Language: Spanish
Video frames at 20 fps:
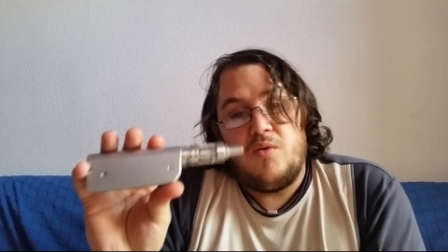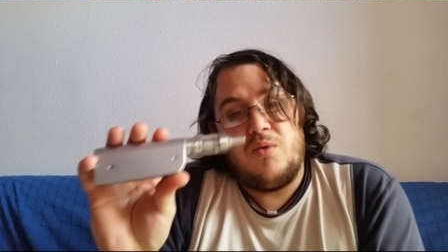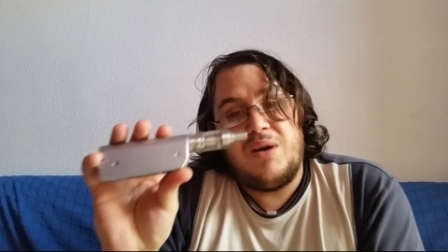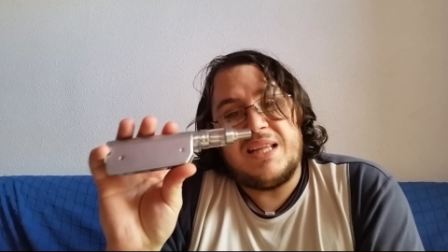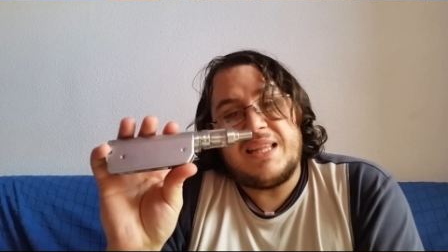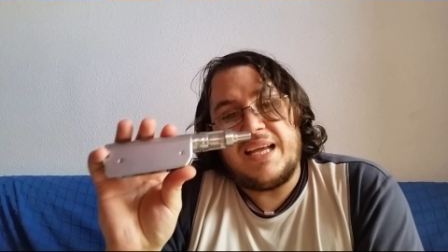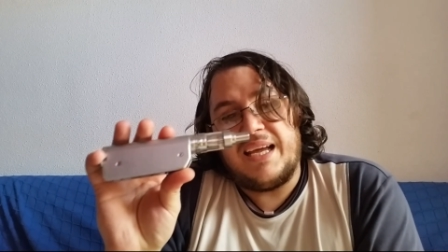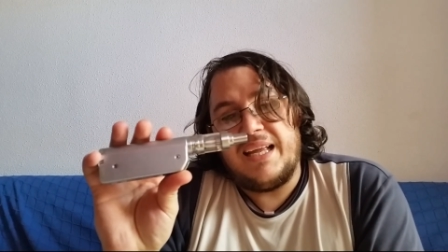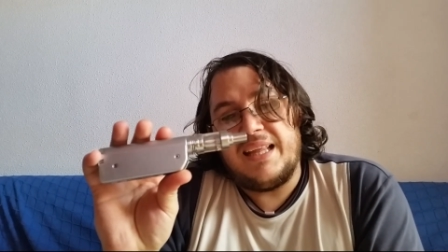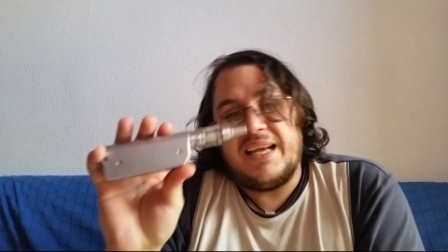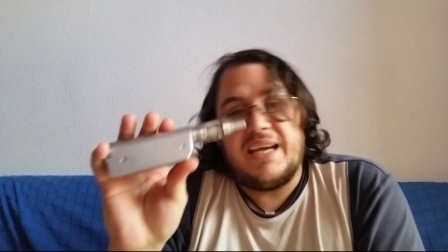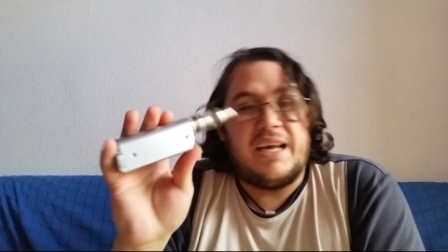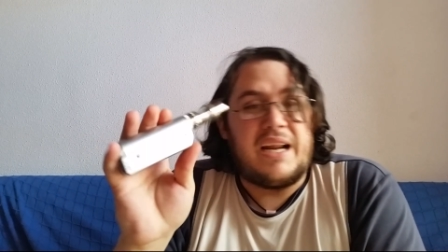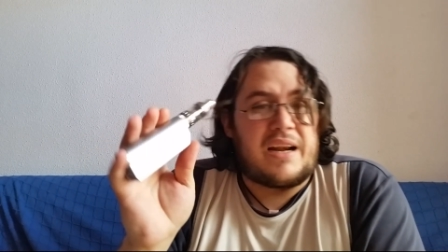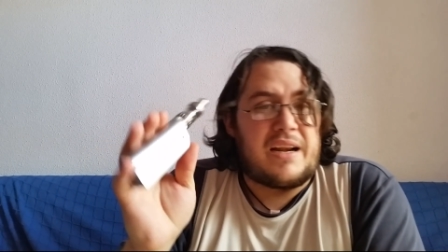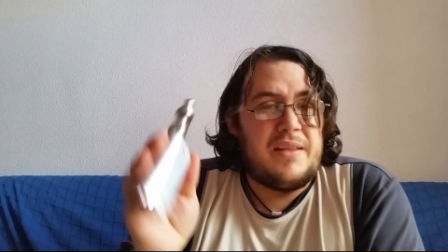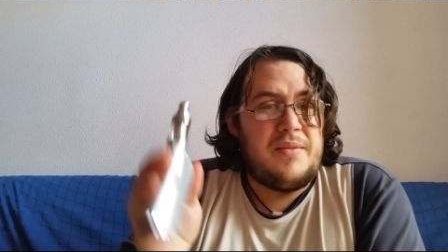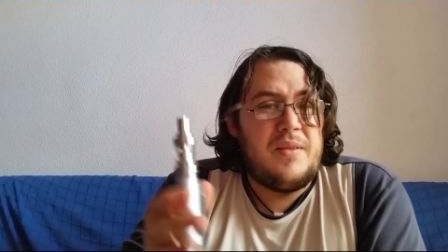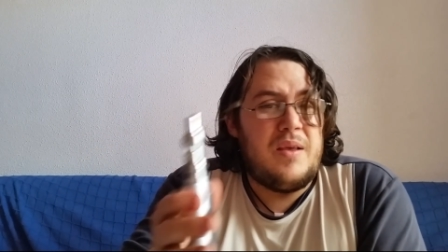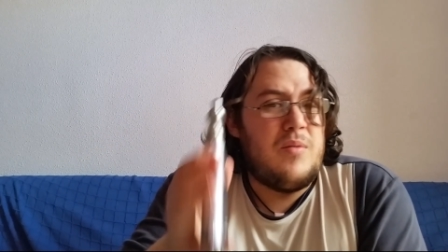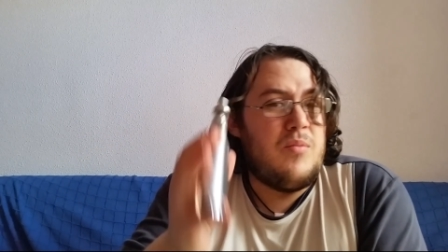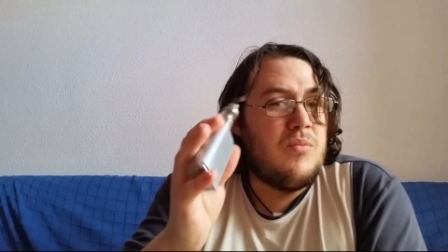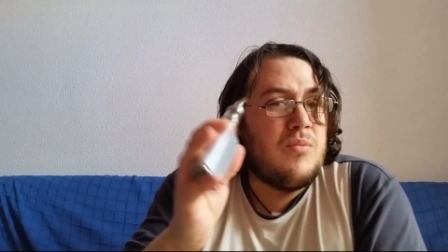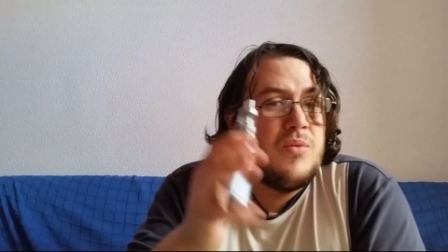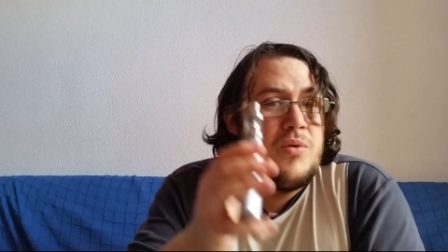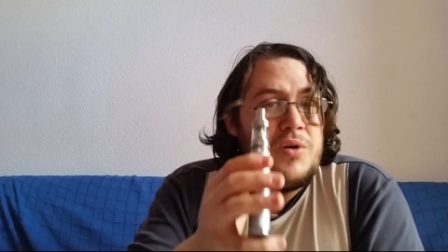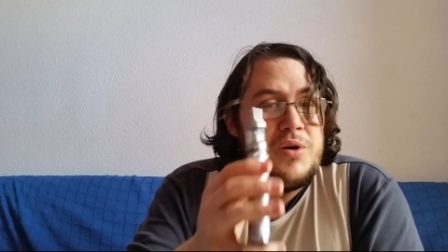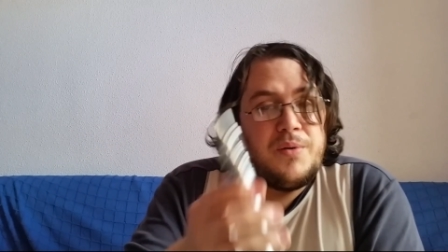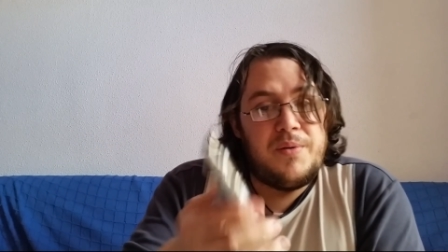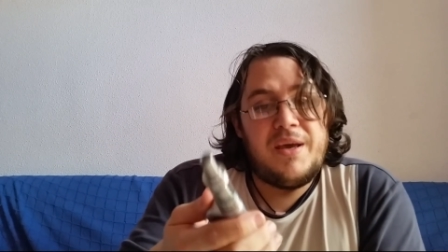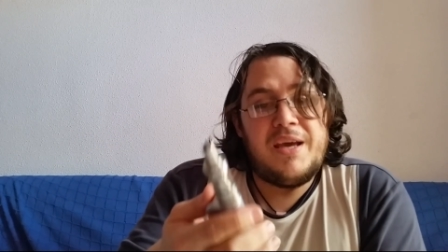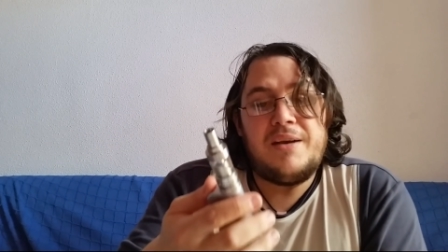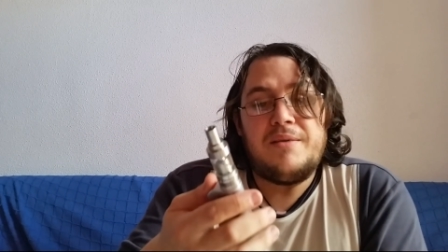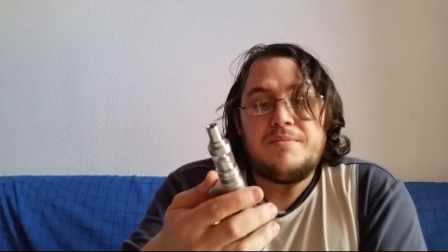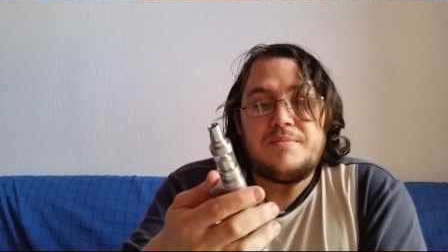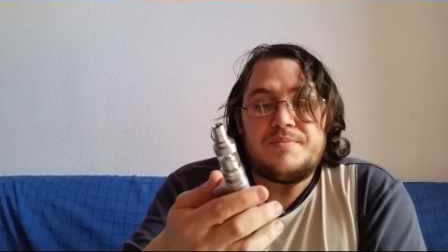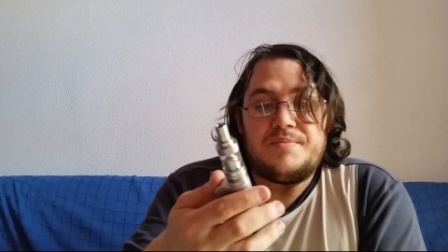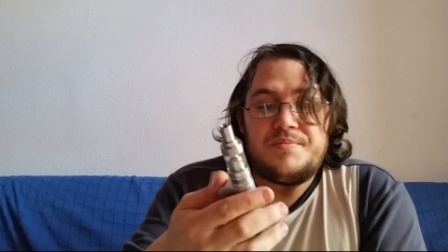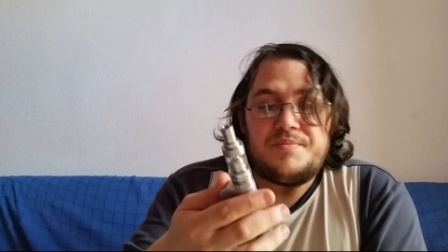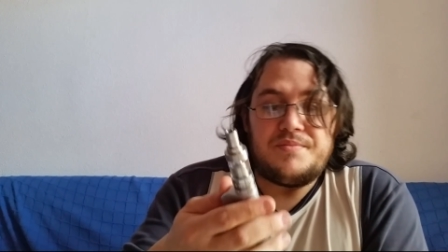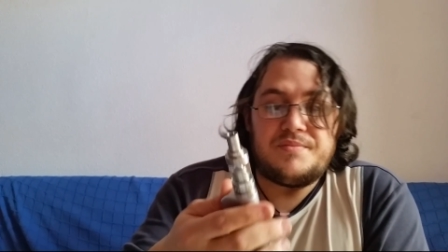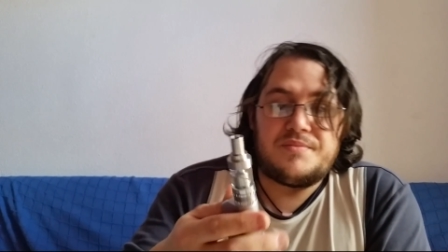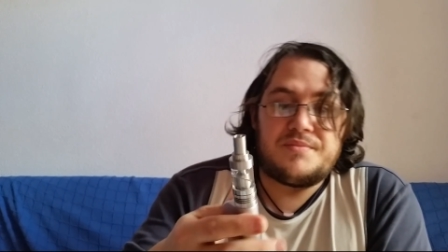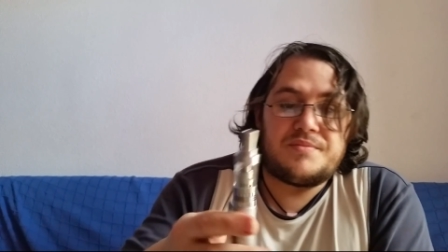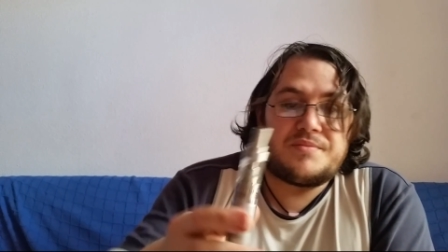Una tanqueta que rinde muy bien.